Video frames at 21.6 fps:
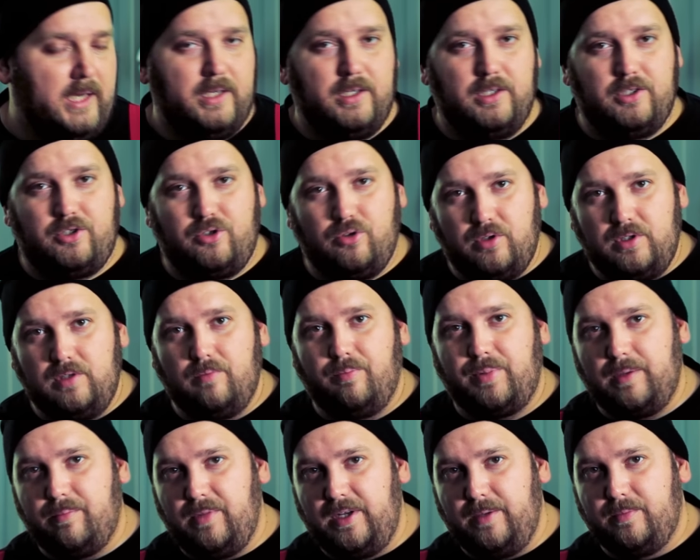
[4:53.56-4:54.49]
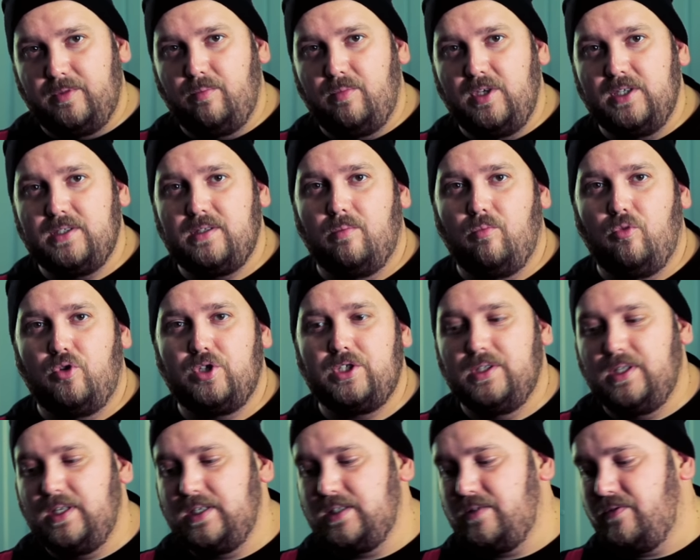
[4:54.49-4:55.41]
Еще еще одним проблемным местом можно
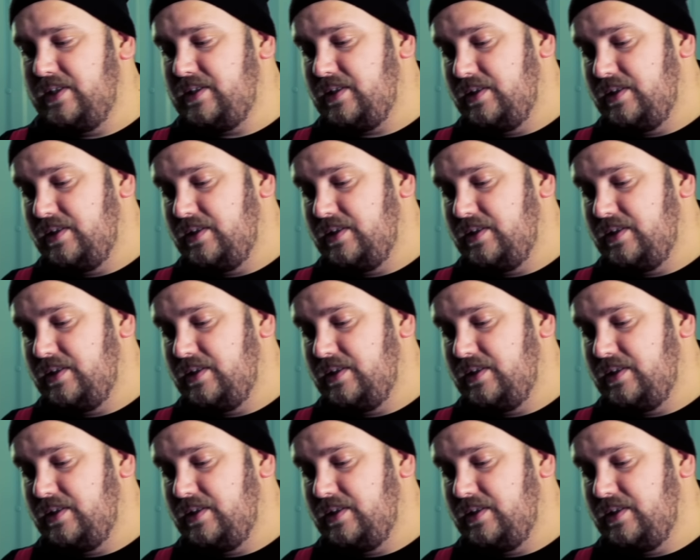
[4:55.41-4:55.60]
назвать